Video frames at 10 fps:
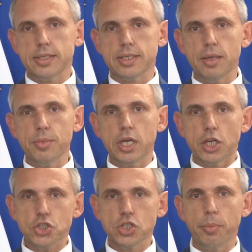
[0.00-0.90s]
Chcemy
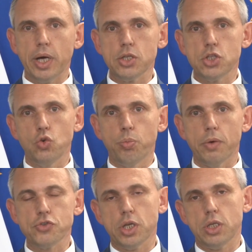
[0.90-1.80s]
jeszcze bardziej
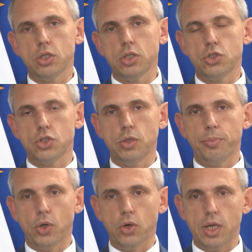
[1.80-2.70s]
upowszechnić e,
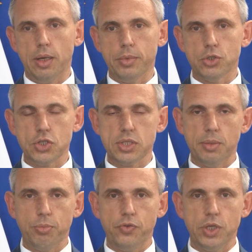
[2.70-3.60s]
program
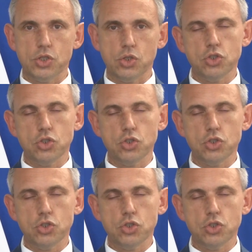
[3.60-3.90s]
Czyste Powietrze.